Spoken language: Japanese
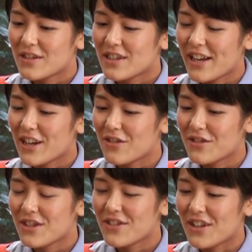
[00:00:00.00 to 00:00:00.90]
在
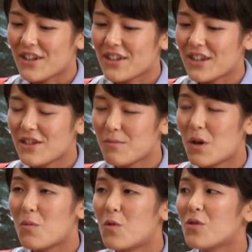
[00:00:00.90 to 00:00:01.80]
学している中で一
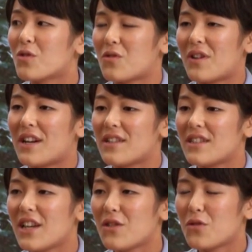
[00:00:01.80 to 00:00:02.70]
番思うことは
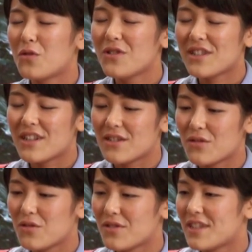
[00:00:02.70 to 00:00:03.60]
生徒同士が
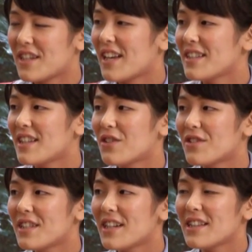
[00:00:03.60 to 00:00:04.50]
すごく刺激
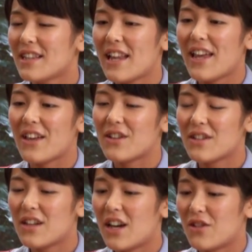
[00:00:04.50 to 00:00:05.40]
をし合って
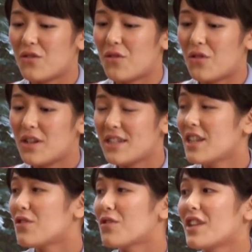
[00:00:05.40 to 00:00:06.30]
あの
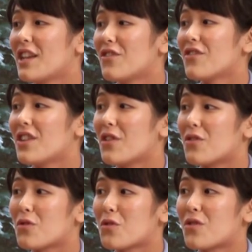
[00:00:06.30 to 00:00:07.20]
成長できるって
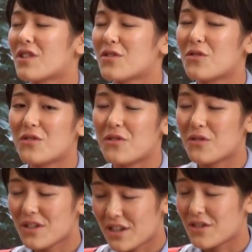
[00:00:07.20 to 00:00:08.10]
いうところがすごく
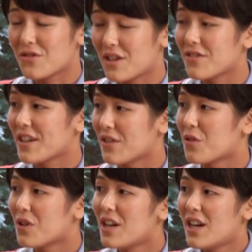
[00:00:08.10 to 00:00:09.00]
大阪女学院
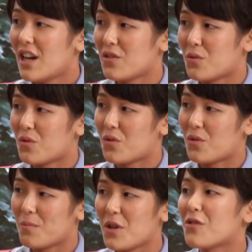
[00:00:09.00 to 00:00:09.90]
のあ
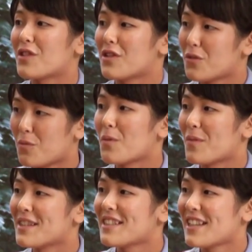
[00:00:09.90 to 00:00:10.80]
の魅力だと思いま